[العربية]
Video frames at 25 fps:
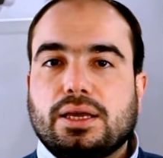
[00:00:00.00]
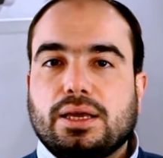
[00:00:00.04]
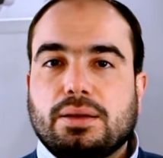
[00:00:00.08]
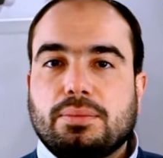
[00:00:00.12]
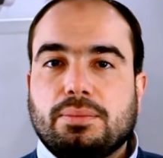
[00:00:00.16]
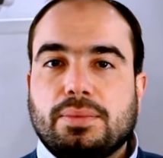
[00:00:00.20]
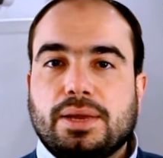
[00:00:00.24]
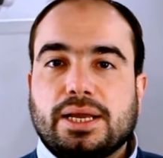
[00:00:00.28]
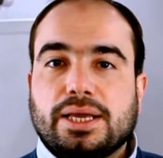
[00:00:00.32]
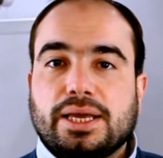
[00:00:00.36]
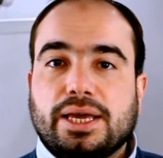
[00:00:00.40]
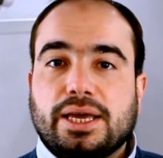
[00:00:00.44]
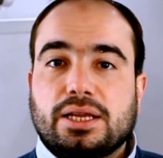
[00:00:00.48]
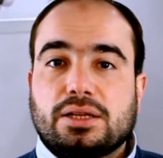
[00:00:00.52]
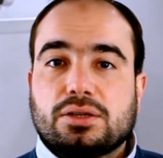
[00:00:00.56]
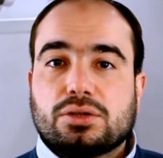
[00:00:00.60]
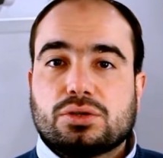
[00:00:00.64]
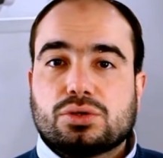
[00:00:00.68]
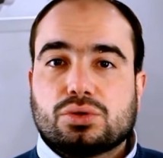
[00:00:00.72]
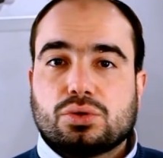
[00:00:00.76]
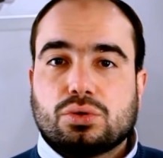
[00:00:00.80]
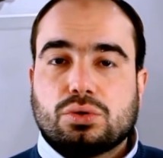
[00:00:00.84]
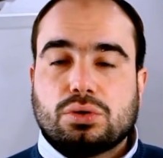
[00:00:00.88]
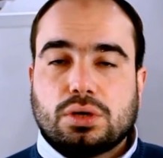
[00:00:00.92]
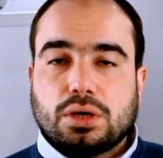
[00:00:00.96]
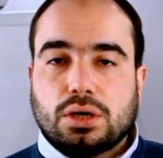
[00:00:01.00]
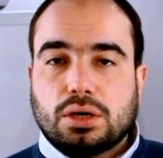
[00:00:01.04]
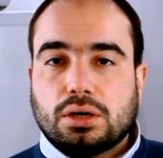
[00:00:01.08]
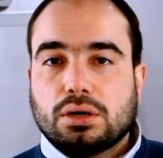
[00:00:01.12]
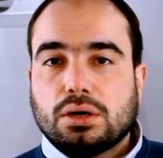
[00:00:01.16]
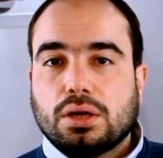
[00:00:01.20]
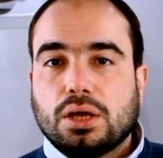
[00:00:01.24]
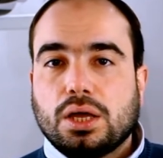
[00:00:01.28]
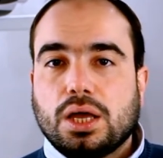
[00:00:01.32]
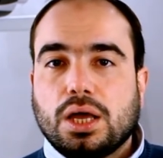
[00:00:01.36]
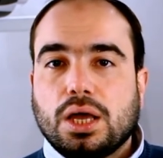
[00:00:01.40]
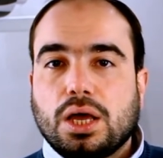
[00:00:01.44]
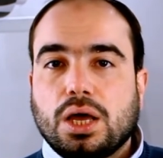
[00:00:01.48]
المليان سكر
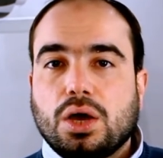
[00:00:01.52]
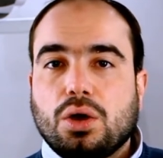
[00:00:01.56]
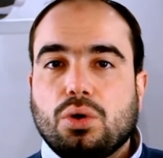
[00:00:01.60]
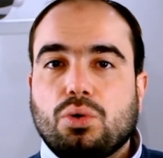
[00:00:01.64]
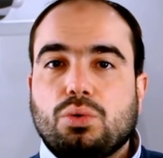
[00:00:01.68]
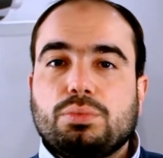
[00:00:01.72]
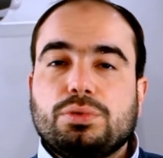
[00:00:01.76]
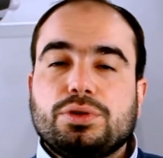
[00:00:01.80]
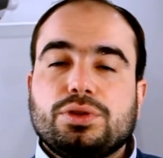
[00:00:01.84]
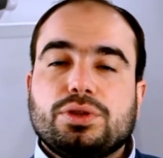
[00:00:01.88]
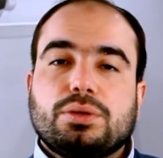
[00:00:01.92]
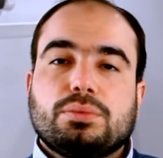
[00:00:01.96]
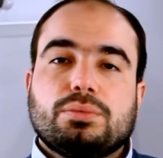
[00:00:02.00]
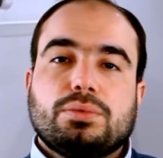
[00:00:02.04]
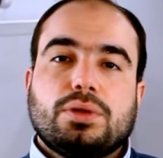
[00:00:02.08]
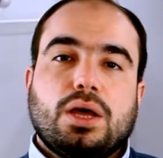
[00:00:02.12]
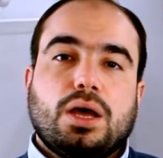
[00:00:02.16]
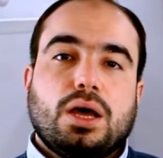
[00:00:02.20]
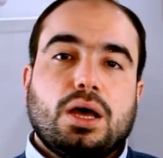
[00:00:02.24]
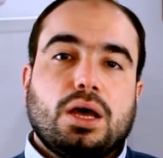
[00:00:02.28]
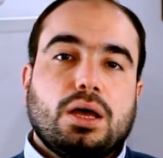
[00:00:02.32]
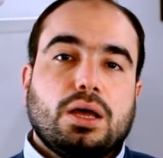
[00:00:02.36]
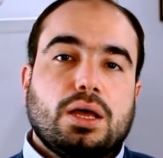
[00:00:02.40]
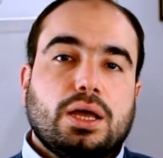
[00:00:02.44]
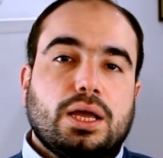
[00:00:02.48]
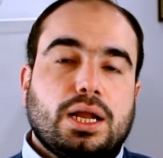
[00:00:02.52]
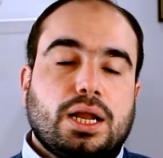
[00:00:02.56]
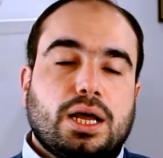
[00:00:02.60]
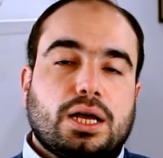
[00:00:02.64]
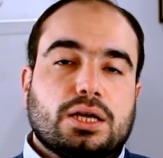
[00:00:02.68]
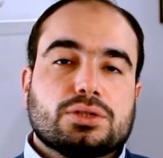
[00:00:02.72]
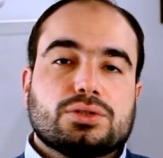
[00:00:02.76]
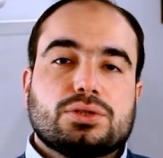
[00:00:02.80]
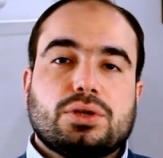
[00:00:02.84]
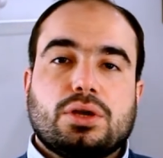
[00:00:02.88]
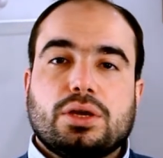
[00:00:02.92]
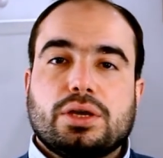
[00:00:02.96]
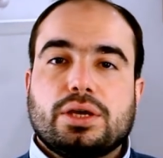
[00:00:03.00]
ومن ضمنها
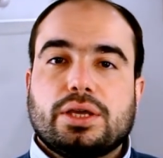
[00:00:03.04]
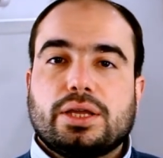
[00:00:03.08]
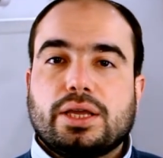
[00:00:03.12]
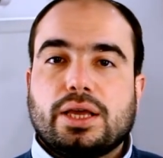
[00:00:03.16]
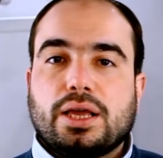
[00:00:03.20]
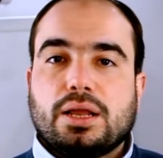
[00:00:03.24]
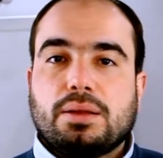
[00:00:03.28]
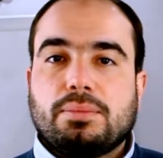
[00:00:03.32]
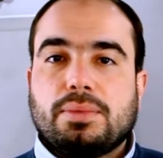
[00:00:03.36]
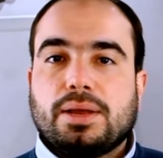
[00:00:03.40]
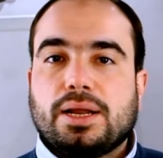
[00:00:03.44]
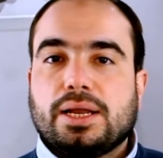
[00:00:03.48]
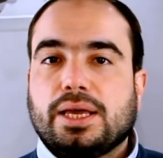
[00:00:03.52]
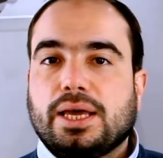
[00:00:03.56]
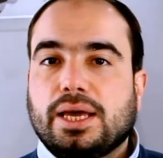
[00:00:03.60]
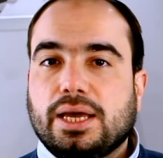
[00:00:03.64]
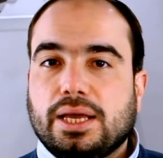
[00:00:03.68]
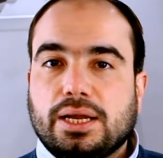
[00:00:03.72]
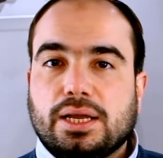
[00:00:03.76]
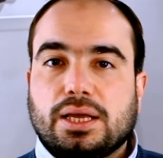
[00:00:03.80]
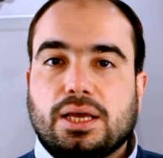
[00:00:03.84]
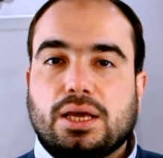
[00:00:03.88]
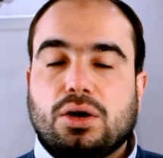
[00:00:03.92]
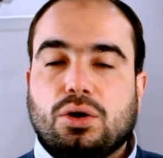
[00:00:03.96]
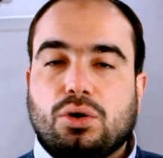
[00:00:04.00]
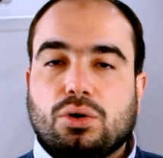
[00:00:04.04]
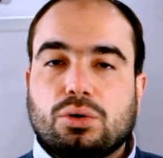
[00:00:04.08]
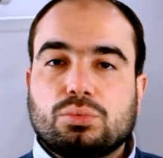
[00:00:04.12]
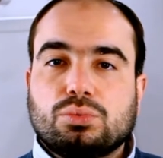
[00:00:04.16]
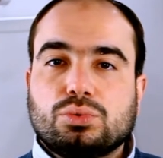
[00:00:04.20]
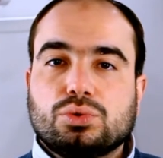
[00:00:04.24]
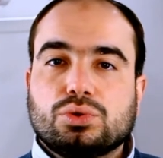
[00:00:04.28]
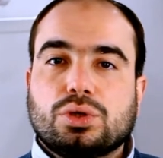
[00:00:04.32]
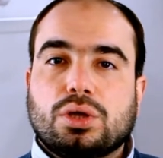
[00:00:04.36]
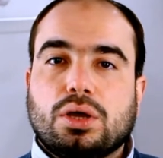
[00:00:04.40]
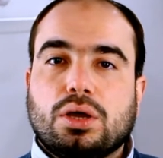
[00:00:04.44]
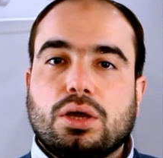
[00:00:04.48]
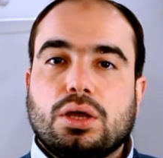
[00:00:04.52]
العصاير المليانه
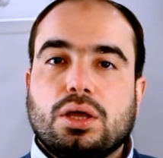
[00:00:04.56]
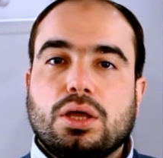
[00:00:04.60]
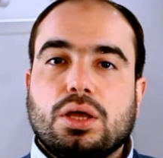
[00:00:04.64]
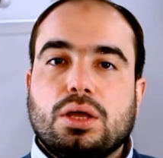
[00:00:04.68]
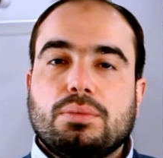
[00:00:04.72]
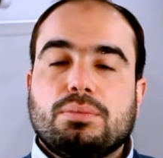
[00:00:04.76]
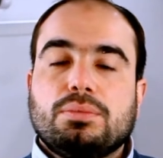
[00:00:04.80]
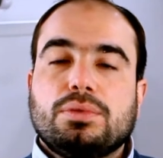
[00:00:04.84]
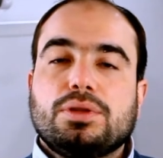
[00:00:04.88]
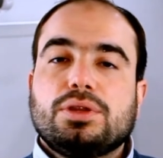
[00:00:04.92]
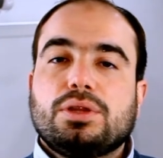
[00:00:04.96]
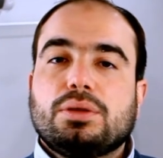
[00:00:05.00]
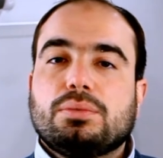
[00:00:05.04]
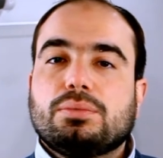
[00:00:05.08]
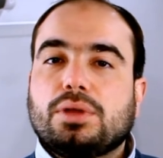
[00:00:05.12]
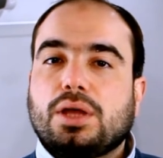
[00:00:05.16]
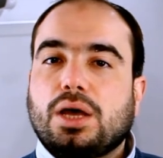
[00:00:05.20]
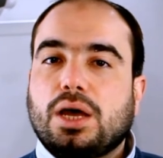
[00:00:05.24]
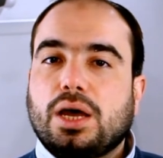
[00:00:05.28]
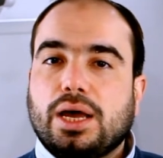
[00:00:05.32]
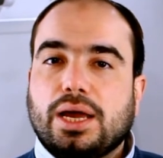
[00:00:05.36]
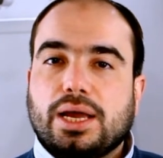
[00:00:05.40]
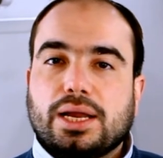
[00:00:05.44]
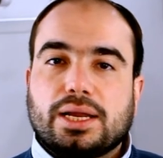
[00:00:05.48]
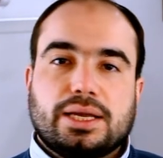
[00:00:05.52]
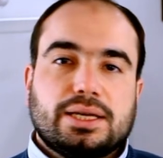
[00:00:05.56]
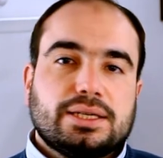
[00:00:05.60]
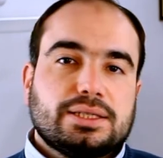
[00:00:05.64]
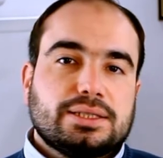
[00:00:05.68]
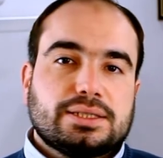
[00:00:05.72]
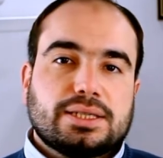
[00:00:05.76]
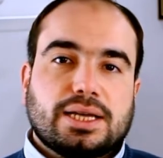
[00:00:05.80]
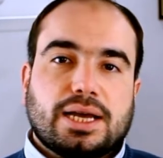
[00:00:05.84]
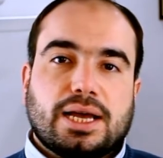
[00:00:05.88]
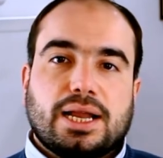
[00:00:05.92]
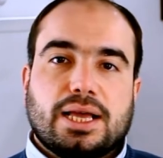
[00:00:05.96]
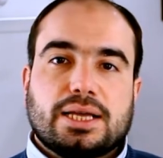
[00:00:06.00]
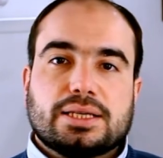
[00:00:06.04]
حموضه من ضمنها
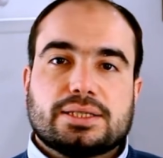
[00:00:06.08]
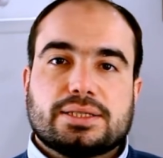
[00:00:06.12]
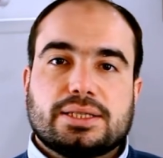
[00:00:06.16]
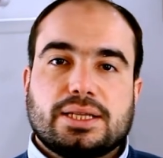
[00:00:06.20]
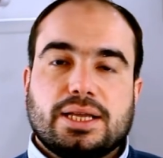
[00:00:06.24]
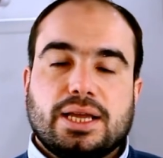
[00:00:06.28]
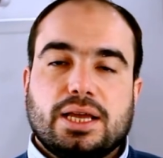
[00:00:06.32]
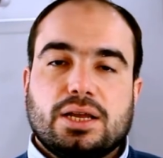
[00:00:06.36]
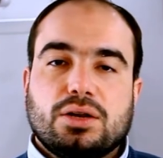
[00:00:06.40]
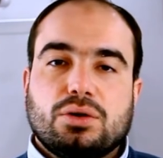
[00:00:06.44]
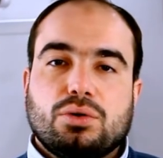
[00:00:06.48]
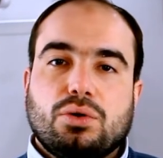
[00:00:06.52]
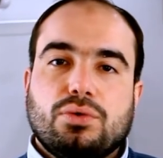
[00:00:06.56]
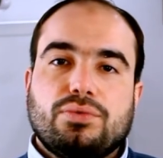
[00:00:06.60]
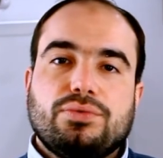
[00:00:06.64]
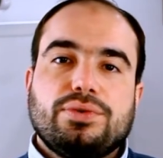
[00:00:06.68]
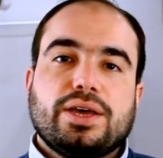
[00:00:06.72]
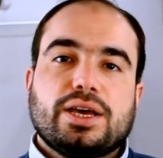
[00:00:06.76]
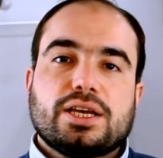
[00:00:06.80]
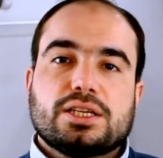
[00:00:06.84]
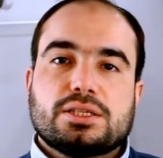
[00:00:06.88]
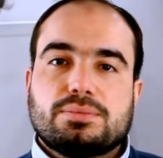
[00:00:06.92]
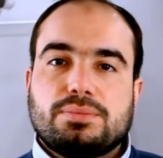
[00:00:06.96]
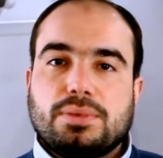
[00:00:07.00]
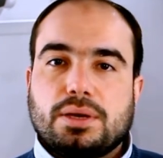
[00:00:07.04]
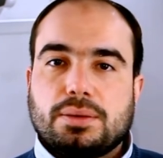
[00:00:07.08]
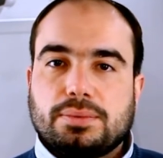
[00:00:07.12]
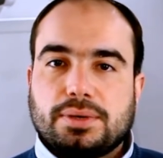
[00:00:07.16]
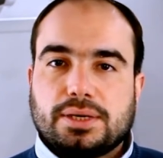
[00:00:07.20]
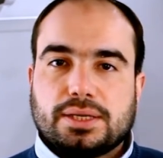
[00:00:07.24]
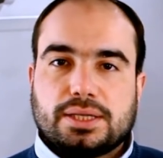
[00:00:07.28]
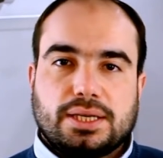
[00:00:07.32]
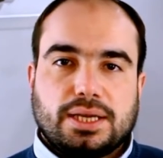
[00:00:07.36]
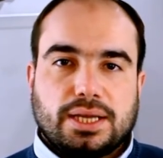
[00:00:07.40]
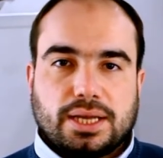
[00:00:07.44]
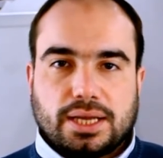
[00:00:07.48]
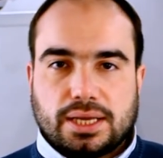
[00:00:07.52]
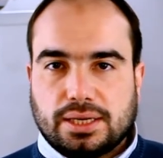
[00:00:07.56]
الجز على الاسنان وفي اسباب
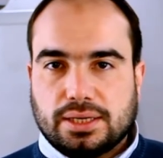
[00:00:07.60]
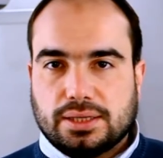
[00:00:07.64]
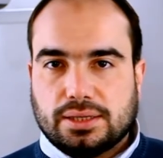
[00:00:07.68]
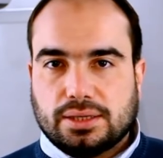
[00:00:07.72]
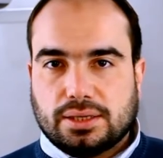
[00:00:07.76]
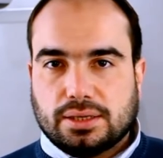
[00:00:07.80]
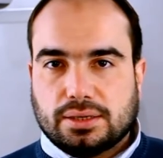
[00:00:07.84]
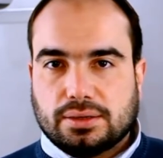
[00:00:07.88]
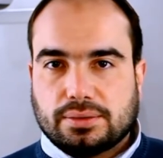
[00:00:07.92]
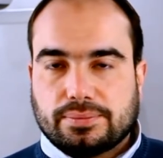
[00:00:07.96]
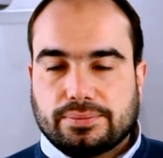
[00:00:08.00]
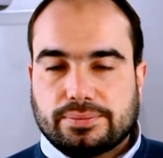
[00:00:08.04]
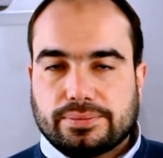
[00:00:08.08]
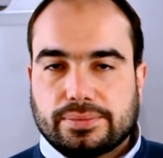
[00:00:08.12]
كتيره جدا